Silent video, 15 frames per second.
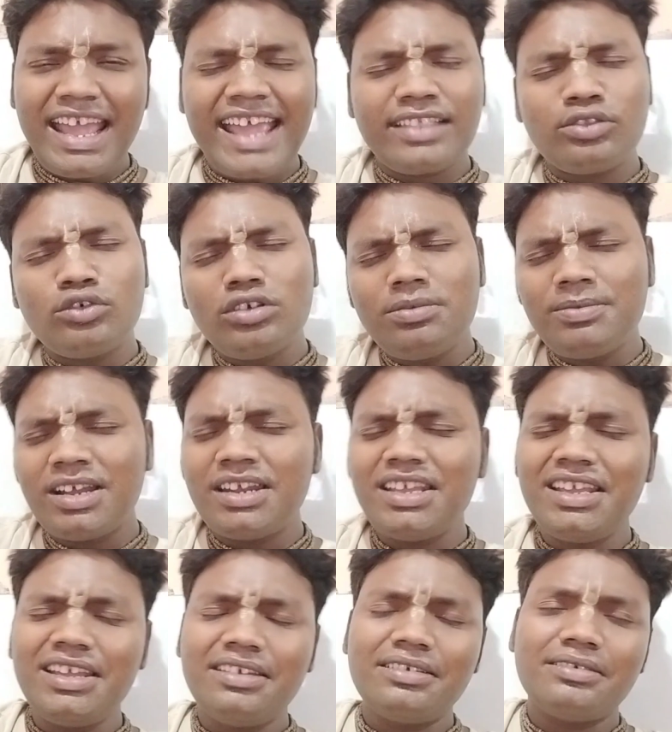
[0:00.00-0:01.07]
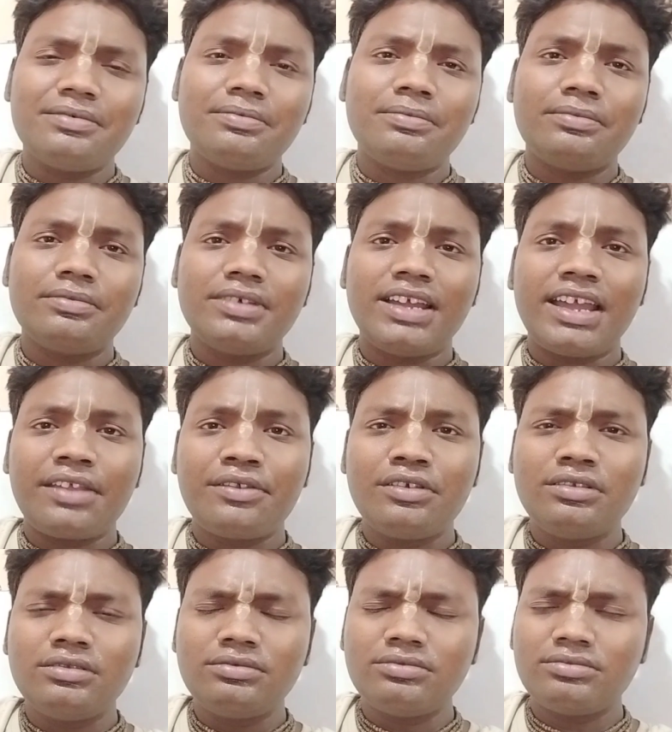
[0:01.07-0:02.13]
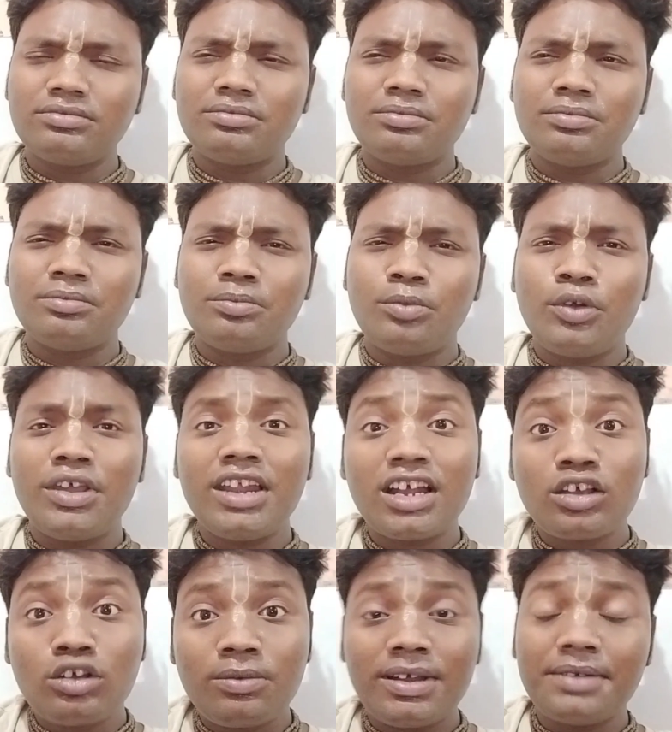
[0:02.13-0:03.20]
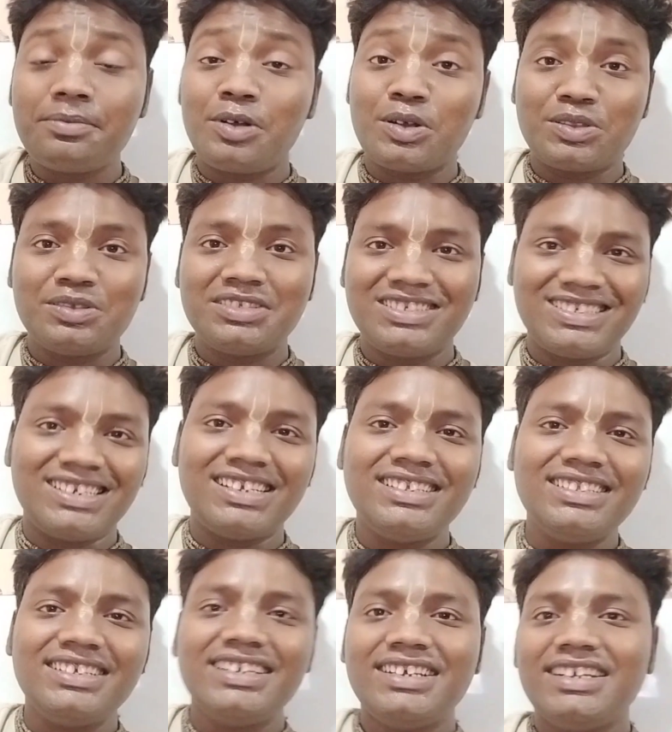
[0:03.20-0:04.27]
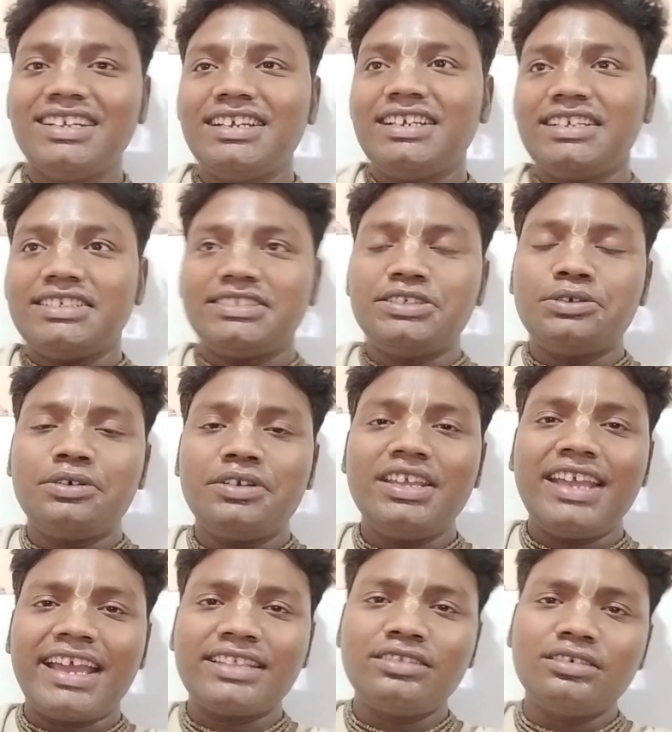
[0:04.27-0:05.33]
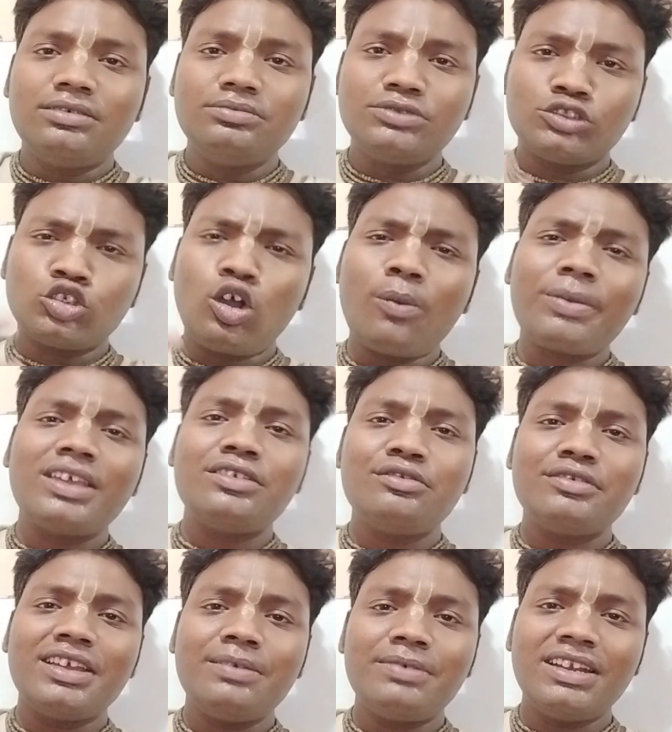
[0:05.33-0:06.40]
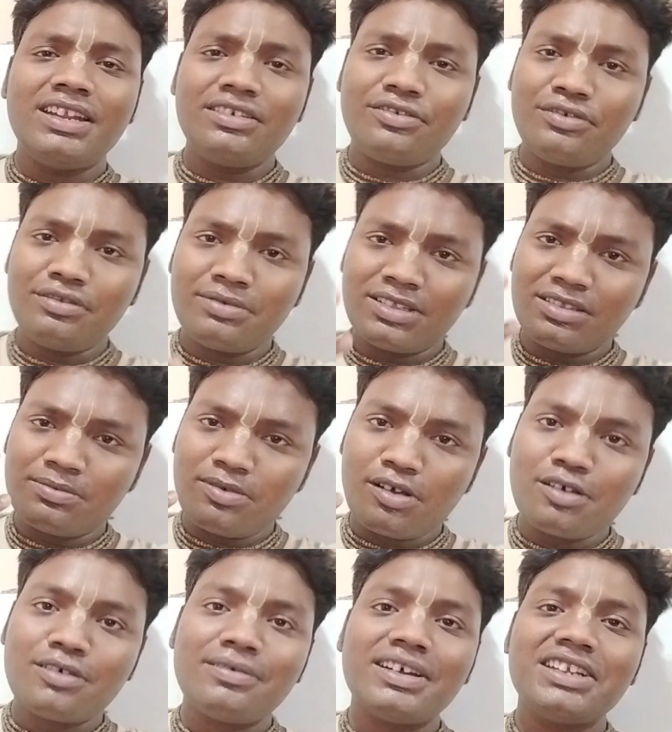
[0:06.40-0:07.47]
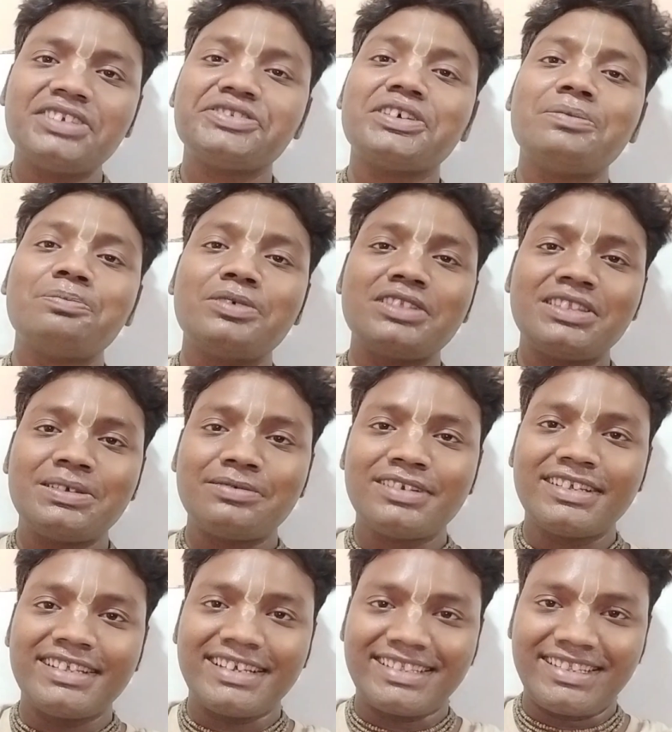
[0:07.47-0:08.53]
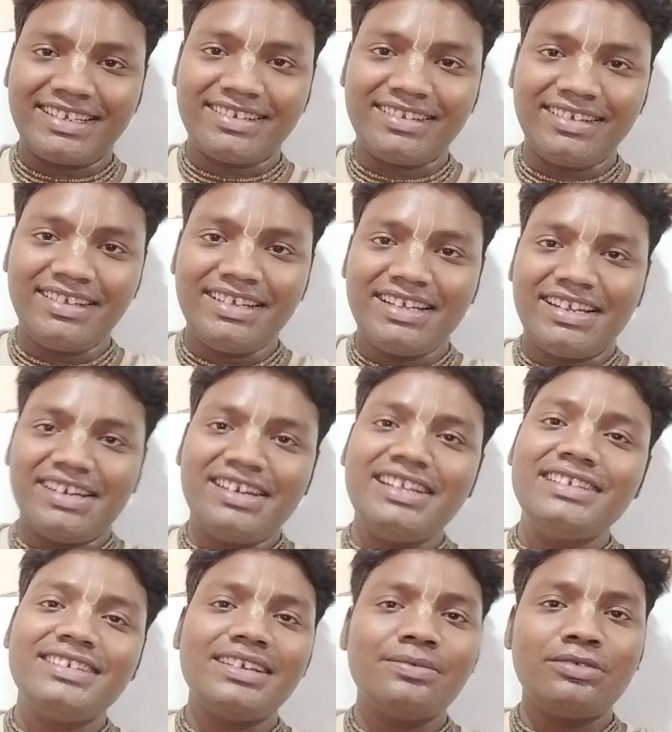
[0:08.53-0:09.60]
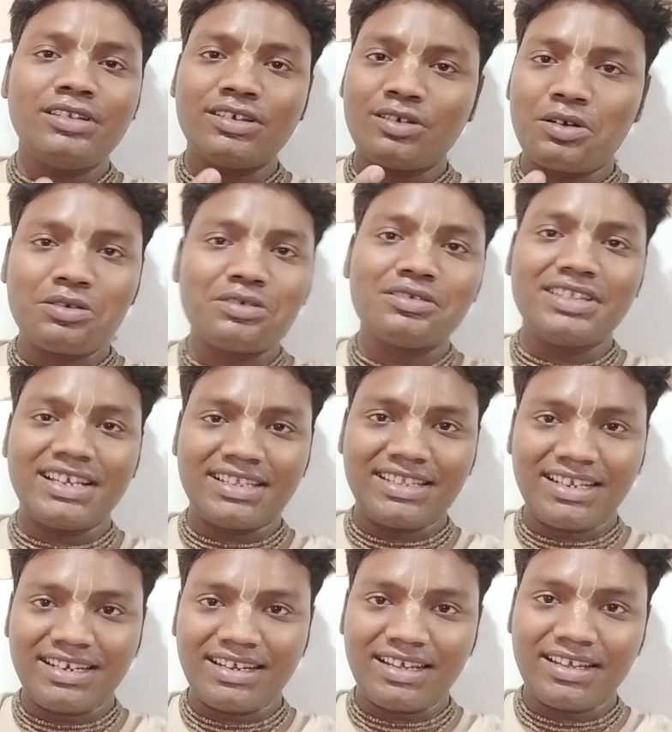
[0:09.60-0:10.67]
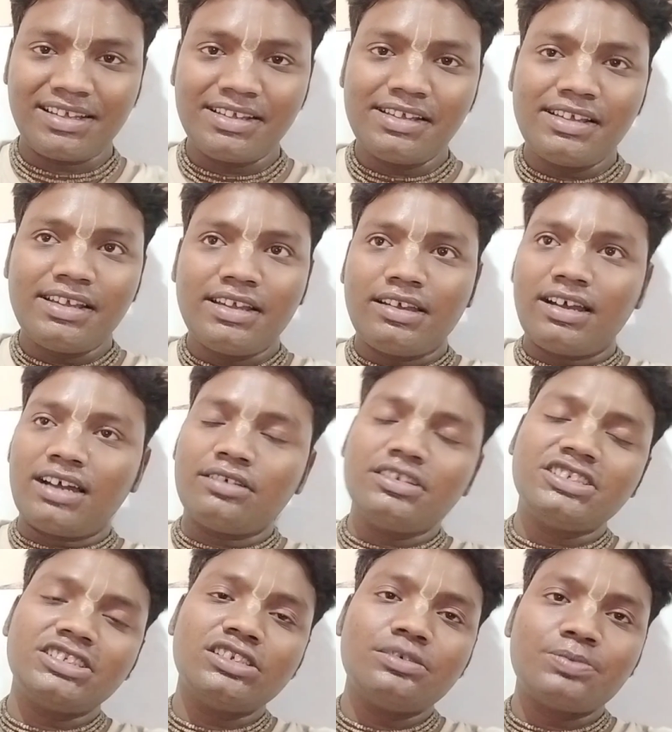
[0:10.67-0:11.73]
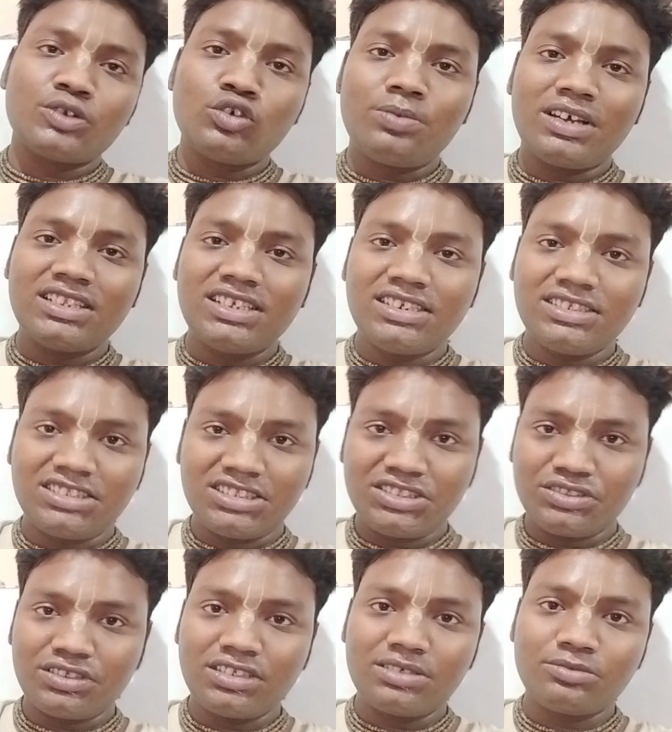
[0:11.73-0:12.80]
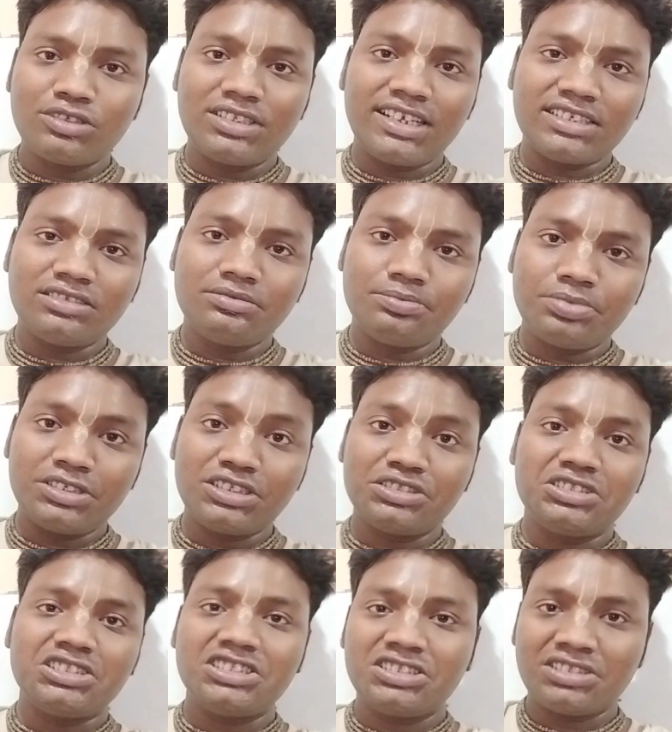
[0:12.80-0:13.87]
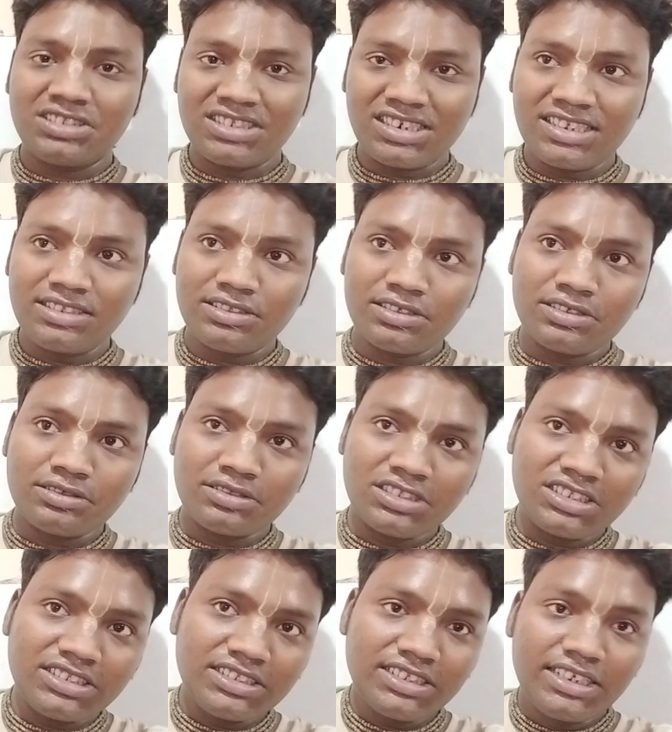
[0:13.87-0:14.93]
এতই মানে একজন বৈরাগ্যবান ভক্ত ছিলেন যে উনি একদম সব কিছুকেই মানে শুধুমাত্র ভগবানের সম্পত্তি বলে দেখতেন নিজের বলে কখনো দেখতেন না আর উনি ছিল প্রভুপাদের শিষ্যদের মধ্যে একজন প্রিয় শিষ্য ছিলেন তো উনি